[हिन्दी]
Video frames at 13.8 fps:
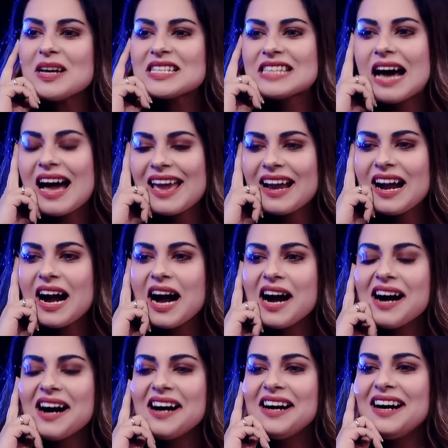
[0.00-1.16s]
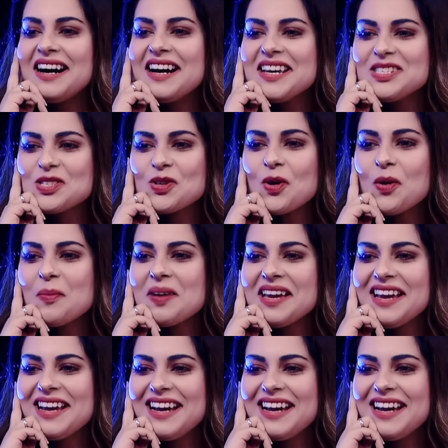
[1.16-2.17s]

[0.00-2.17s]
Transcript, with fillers: मजा आएगा इस शो में